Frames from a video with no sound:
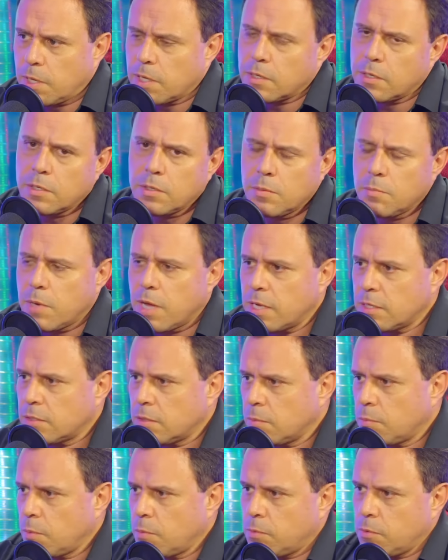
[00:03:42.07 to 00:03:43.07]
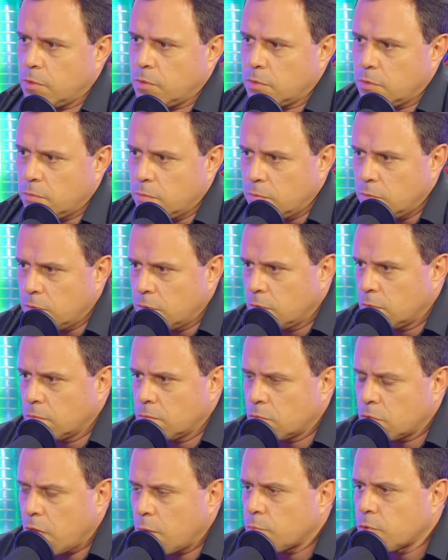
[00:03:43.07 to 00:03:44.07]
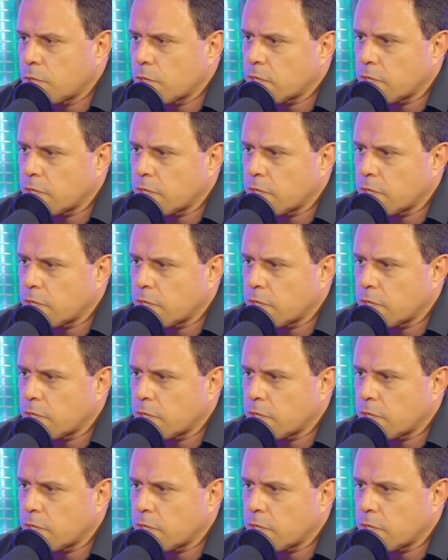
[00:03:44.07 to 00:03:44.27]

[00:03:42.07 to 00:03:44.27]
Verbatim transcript: grande massa da população assim não sabe o que,